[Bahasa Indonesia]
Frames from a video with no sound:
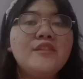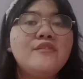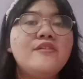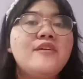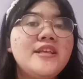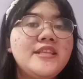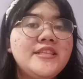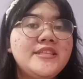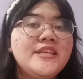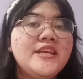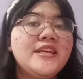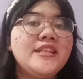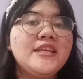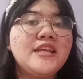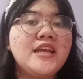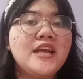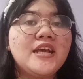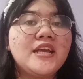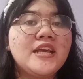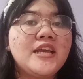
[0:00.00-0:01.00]
itu aja
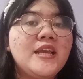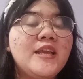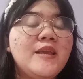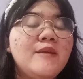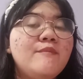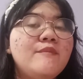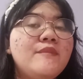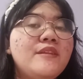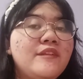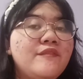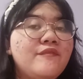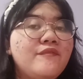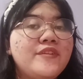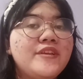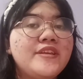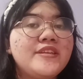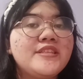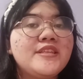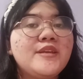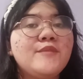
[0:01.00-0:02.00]
tiga game
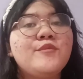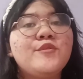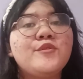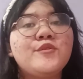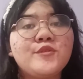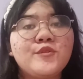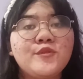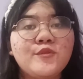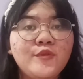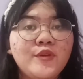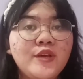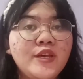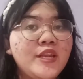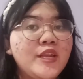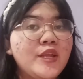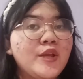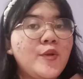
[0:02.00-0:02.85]
Netflix yang menurut gue